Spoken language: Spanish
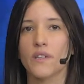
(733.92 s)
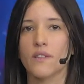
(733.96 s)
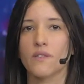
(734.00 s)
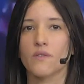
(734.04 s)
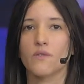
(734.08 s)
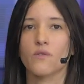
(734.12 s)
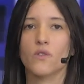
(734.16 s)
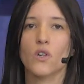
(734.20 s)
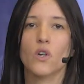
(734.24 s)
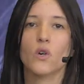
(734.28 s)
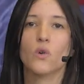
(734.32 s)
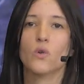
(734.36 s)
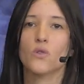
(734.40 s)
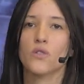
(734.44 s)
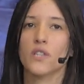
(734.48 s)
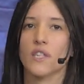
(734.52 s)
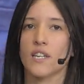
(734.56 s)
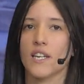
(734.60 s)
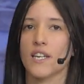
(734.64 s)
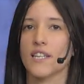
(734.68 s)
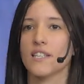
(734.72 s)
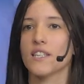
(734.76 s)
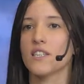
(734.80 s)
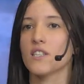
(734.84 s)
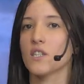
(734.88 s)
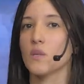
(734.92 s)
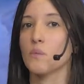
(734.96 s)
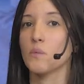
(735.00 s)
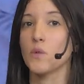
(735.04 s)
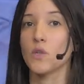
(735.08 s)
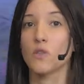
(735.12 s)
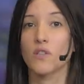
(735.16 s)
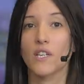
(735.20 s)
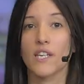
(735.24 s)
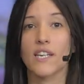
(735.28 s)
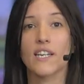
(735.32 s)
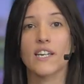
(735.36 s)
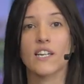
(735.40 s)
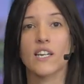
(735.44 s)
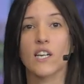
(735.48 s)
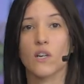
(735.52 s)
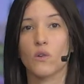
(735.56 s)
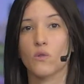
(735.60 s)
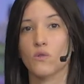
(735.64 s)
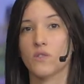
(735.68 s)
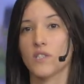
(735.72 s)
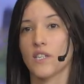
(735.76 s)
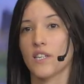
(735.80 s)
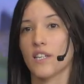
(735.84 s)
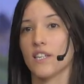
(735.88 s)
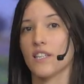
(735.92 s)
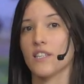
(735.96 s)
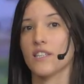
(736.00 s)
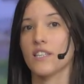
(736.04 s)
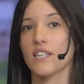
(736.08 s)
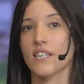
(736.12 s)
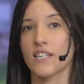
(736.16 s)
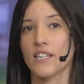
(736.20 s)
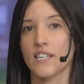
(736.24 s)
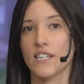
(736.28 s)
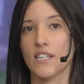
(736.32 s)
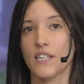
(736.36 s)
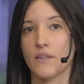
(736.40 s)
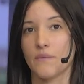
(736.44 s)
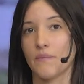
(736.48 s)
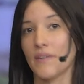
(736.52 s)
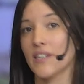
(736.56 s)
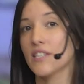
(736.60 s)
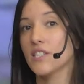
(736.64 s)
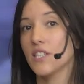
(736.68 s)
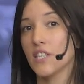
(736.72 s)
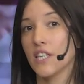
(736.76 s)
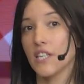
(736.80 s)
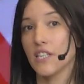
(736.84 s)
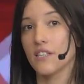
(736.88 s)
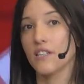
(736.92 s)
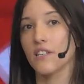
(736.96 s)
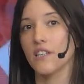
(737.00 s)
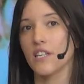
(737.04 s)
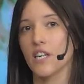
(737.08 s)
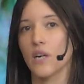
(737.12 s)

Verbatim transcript: dos cucharaditas tipo té, que es la cucharadita que más chiquita,